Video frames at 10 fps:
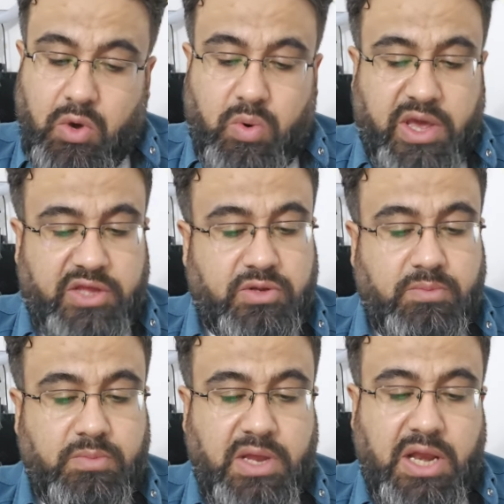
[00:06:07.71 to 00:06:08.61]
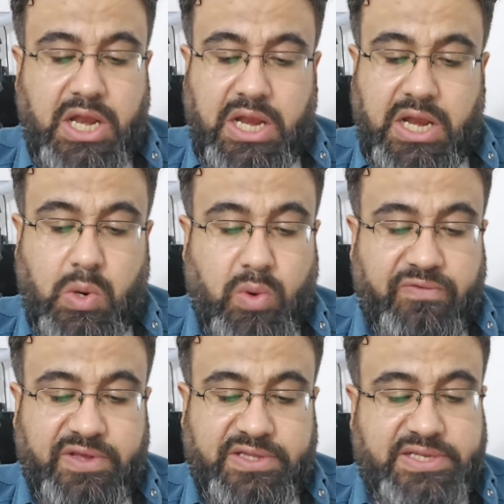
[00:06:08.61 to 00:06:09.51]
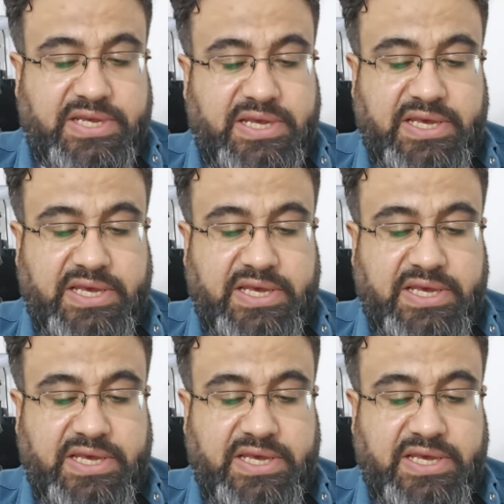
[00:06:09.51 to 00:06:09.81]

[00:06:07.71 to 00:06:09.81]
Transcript: ويضم الوفد